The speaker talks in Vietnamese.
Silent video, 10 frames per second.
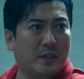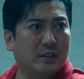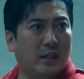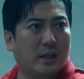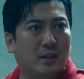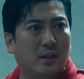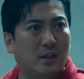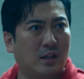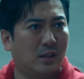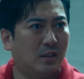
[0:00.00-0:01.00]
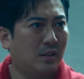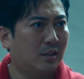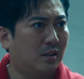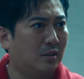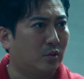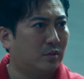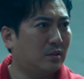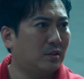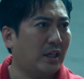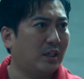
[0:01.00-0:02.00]
Kế hoạch của giám đốc cho là để cho
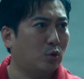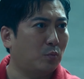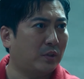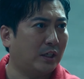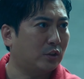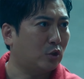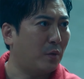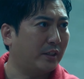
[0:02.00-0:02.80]
Mission đi lấy chiếc